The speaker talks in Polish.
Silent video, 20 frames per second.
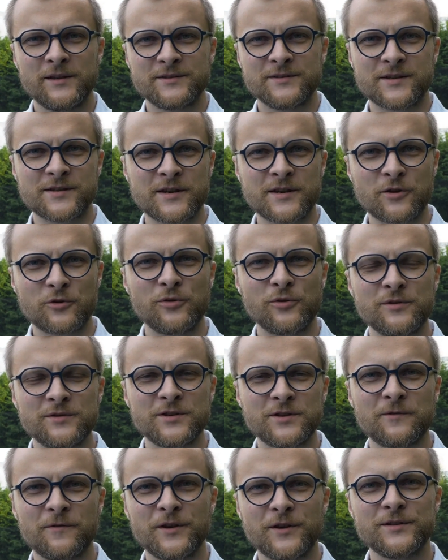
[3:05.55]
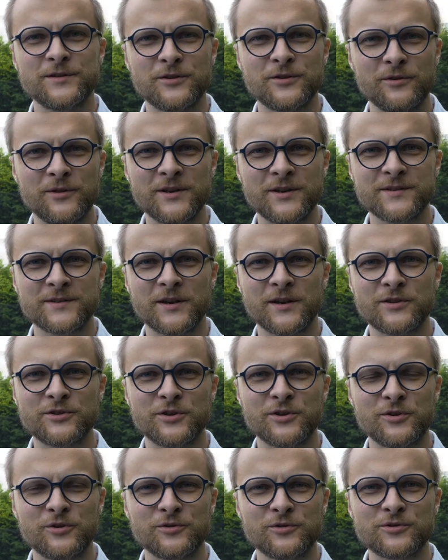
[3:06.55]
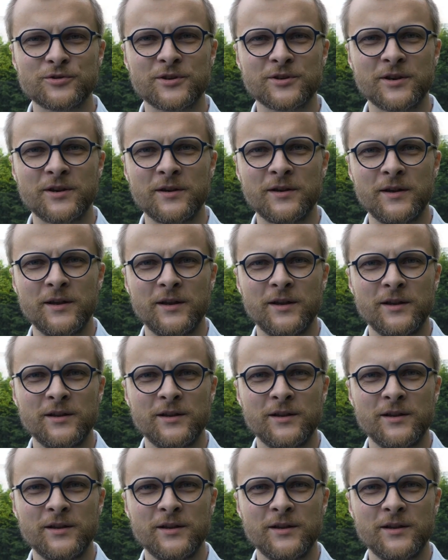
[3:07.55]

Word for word: Zaskakujące w historii jest także to, że